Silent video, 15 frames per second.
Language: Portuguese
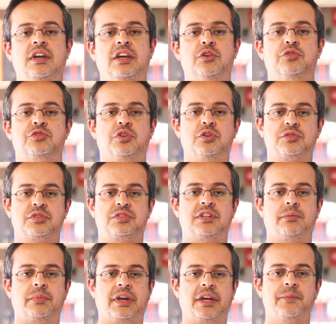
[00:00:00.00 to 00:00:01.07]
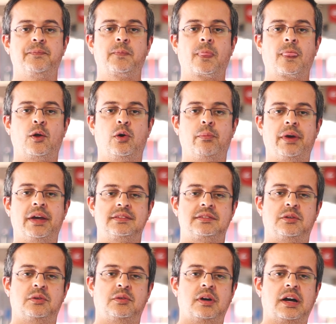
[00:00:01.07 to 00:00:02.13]
e os outros também
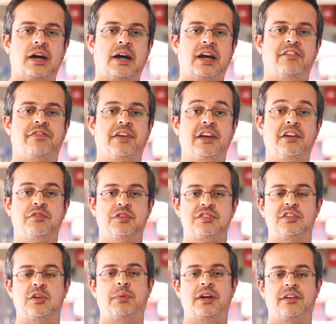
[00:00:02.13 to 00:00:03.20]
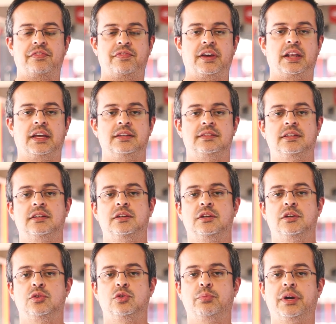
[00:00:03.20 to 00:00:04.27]
começam a ver em você uma referência
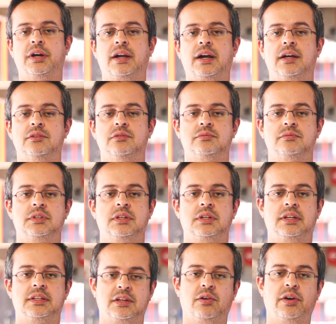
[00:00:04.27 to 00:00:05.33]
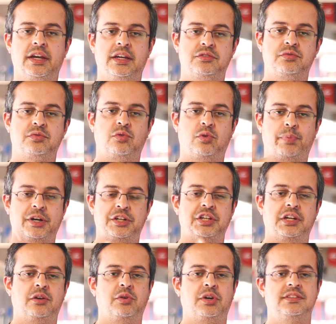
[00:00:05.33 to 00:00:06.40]
no mercado. Então é isso,
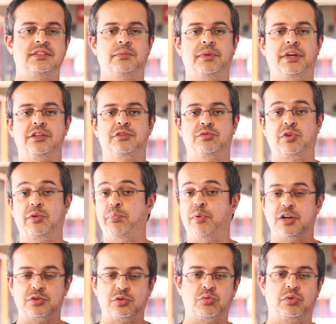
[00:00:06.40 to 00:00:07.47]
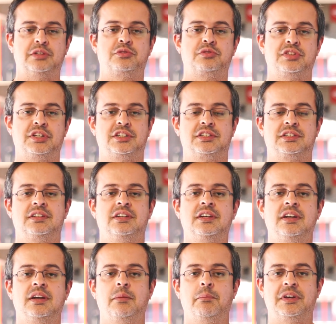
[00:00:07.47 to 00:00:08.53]
compartilha conhecimento, não importa o quanto seja,
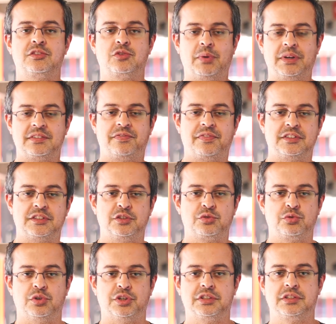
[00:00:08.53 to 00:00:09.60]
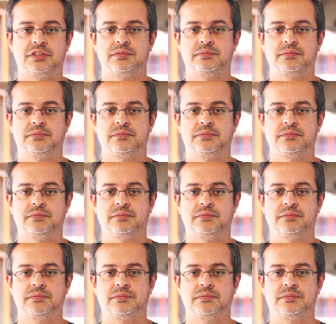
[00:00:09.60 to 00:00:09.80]
mas começa a fazer isso hoje.